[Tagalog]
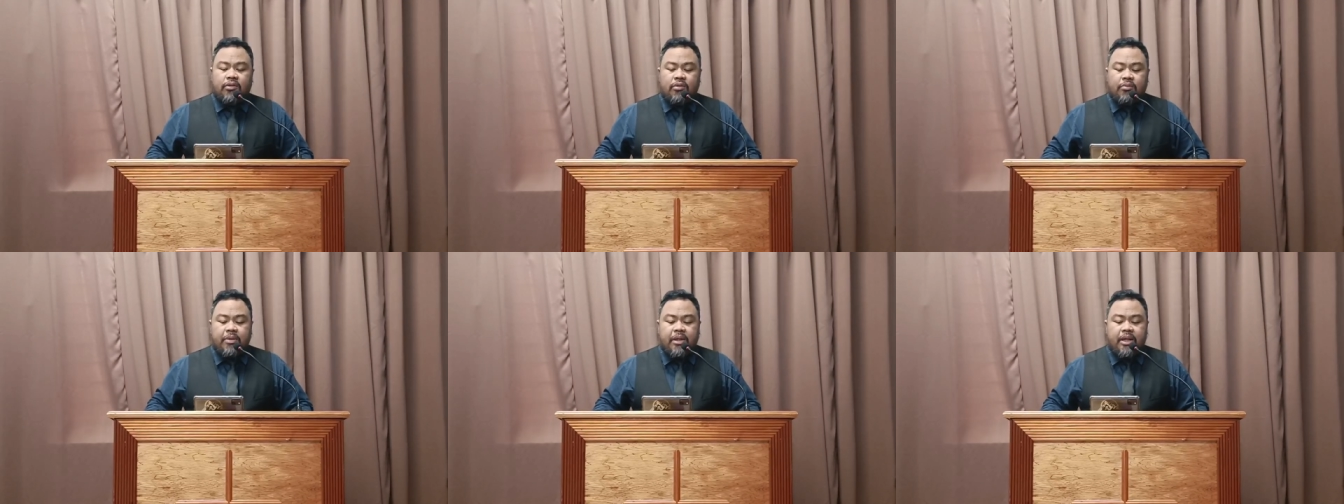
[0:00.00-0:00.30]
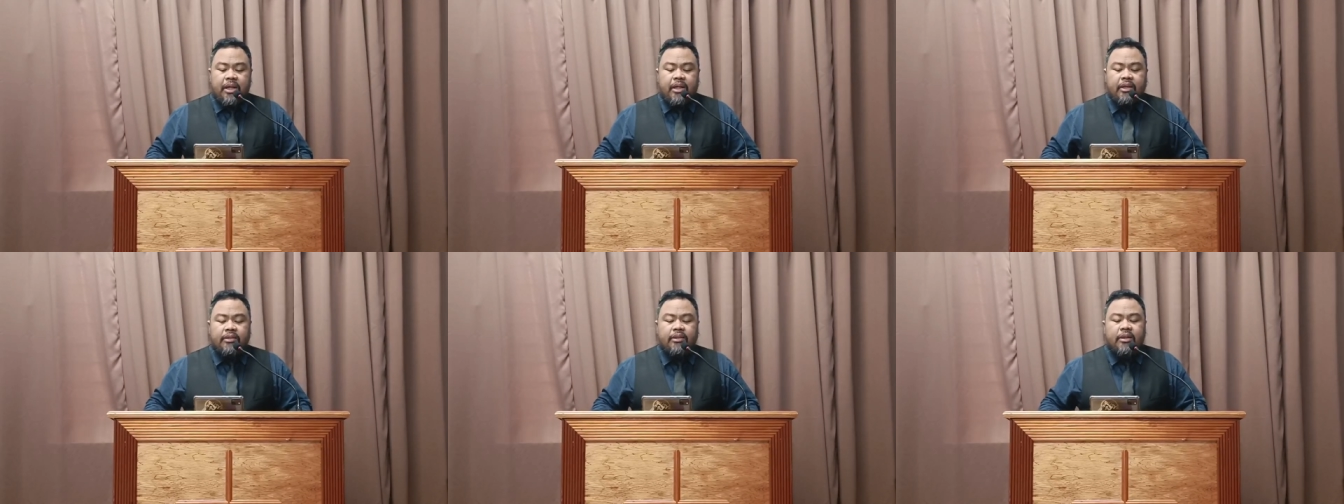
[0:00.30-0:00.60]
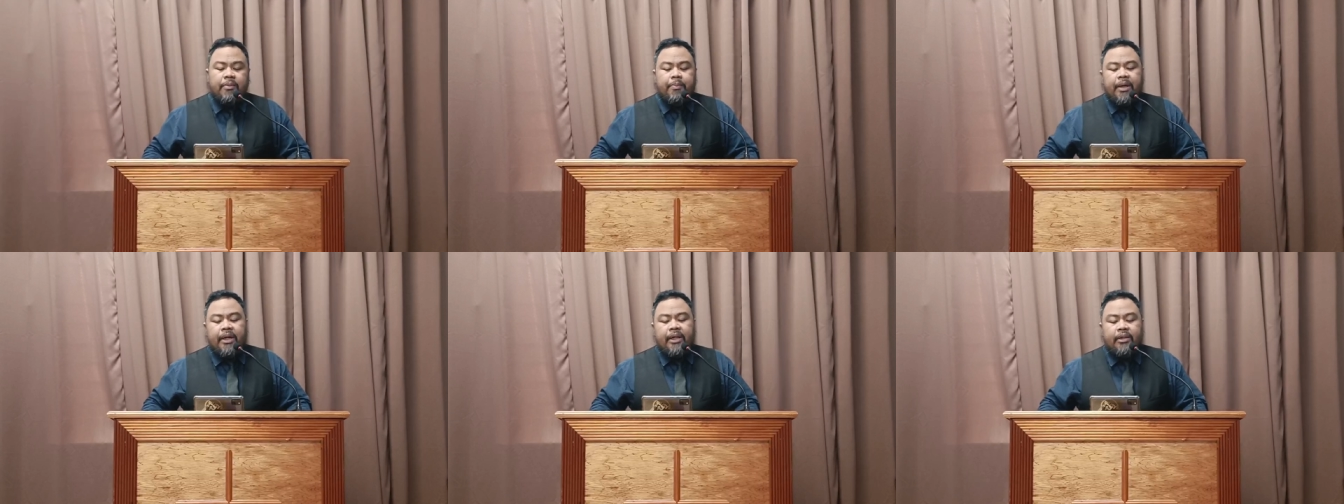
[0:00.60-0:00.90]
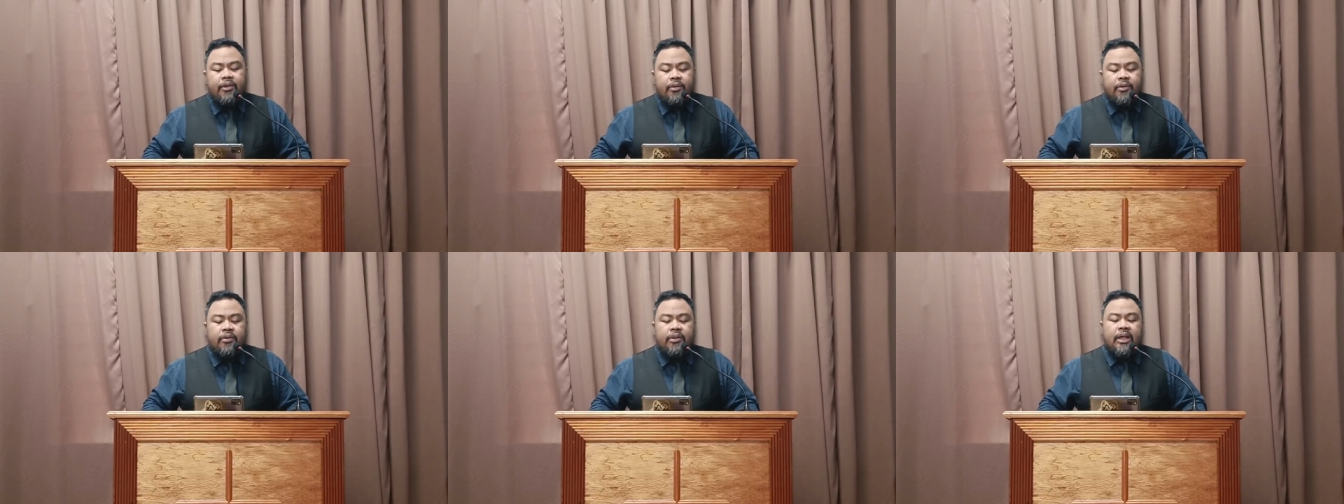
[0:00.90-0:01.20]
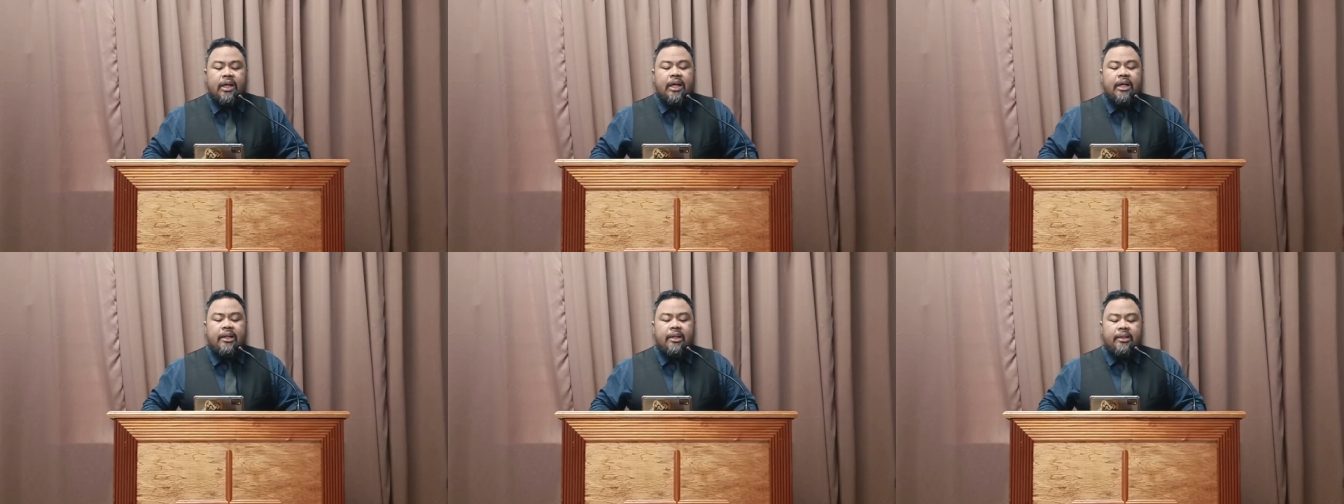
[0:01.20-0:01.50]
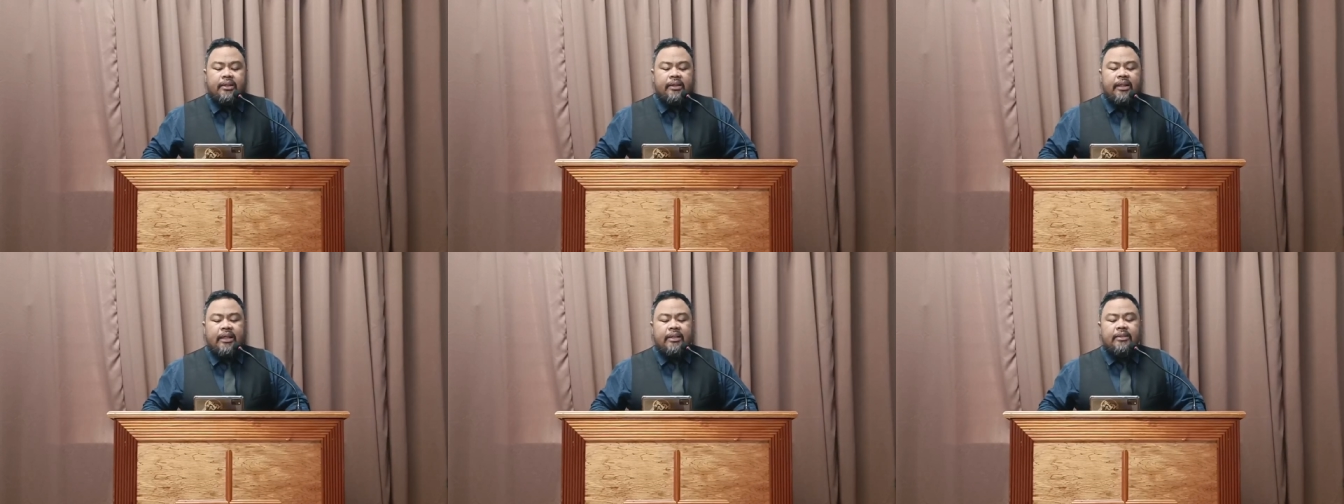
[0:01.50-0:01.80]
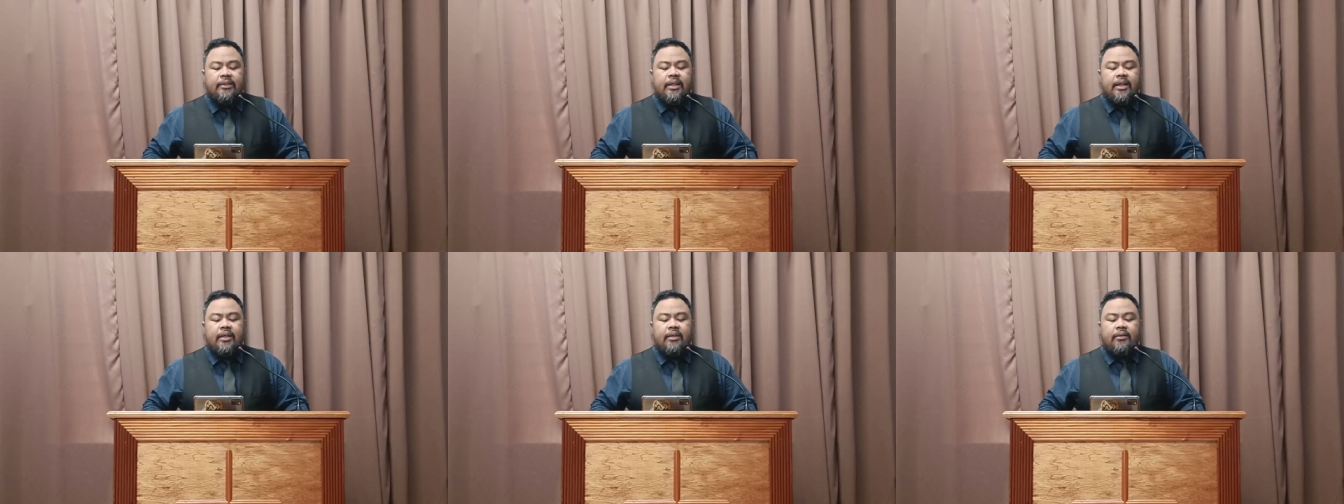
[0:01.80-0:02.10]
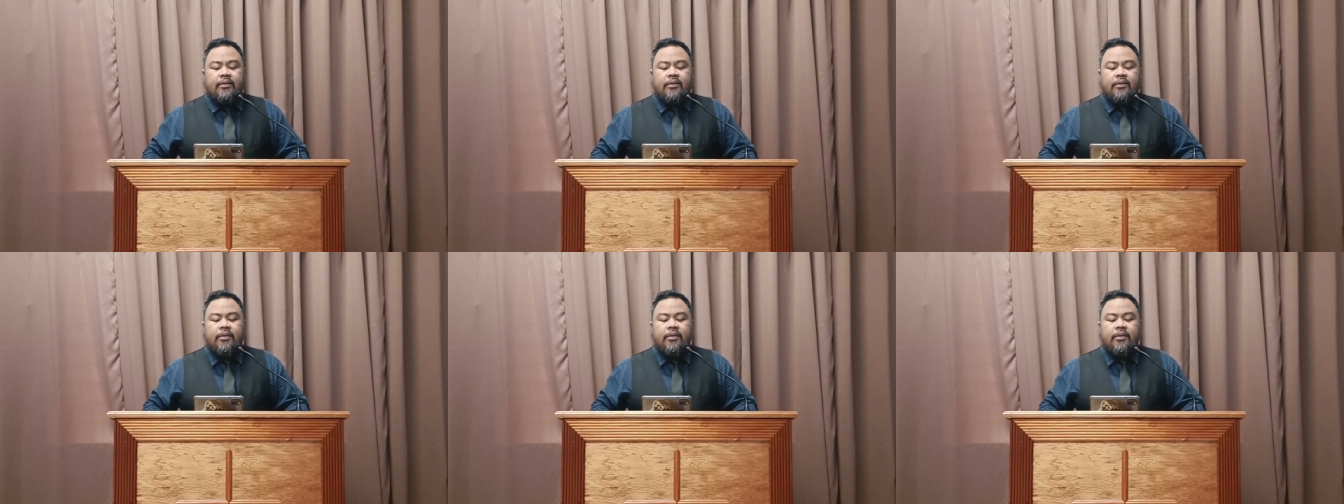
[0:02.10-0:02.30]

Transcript: humiling sa Panginoon ng kaligtasan.